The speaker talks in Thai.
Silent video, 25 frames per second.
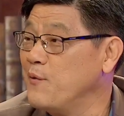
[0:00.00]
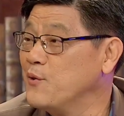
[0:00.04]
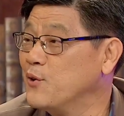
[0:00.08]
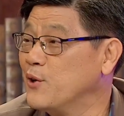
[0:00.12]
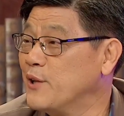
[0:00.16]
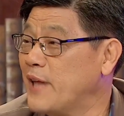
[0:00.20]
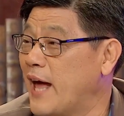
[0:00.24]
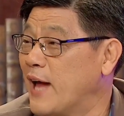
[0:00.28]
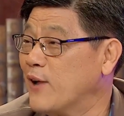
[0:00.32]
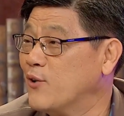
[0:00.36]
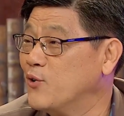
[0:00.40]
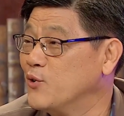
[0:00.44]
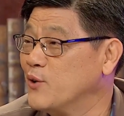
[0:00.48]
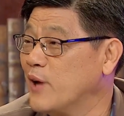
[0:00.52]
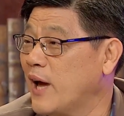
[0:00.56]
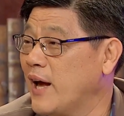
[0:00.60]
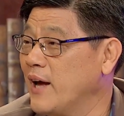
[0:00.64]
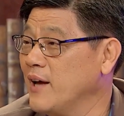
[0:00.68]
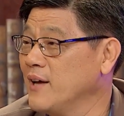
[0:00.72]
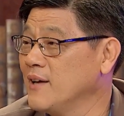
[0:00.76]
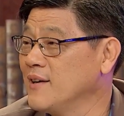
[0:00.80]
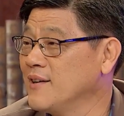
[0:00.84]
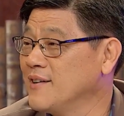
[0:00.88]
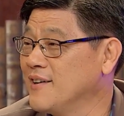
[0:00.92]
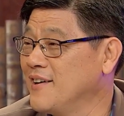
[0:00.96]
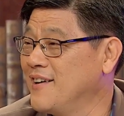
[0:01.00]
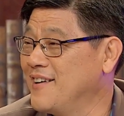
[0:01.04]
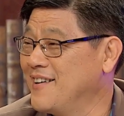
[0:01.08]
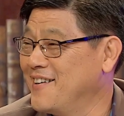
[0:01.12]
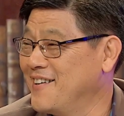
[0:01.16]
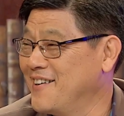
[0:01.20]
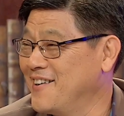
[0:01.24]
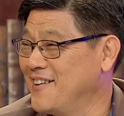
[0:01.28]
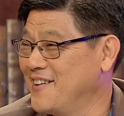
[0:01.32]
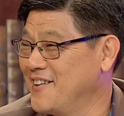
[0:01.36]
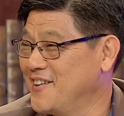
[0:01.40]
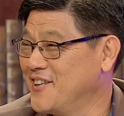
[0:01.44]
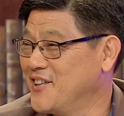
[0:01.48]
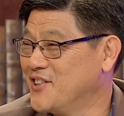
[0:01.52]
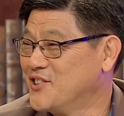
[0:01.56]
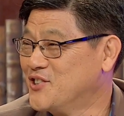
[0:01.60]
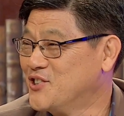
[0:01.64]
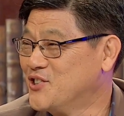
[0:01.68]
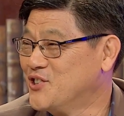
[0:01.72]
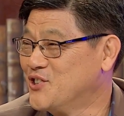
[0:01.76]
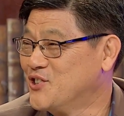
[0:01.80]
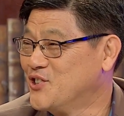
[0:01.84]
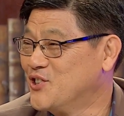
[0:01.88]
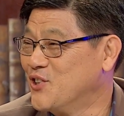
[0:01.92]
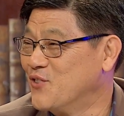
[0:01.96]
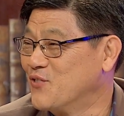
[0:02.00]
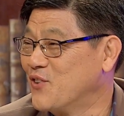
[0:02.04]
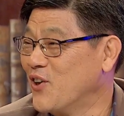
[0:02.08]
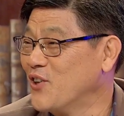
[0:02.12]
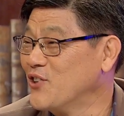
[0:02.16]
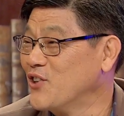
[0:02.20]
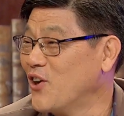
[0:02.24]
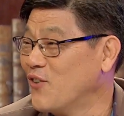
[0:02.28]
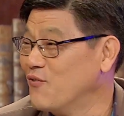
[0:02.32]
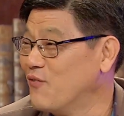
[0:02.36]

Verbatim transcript: ผมเป็นตัวแทนคุณไงแต่ผมอยาก